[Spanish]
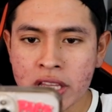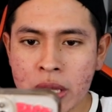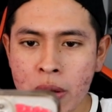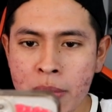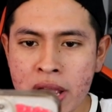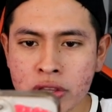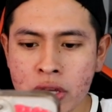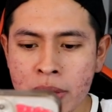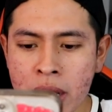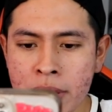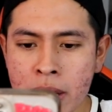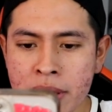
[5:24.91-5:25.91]
De momento, a
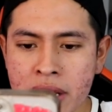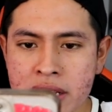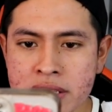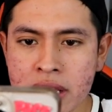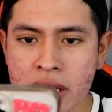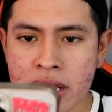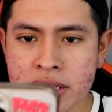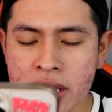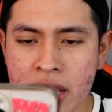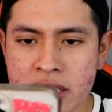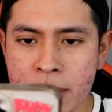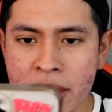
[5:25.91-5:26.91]
ver, a ver, a ver, que se, que,
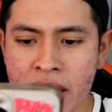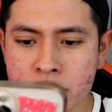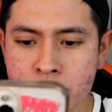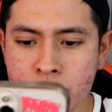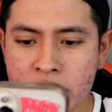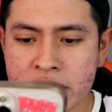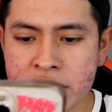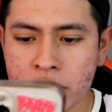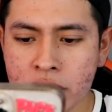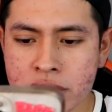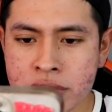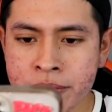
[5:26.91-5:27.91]
se vengan sus
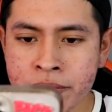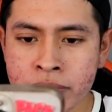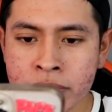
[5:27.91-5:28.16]
duendecitos.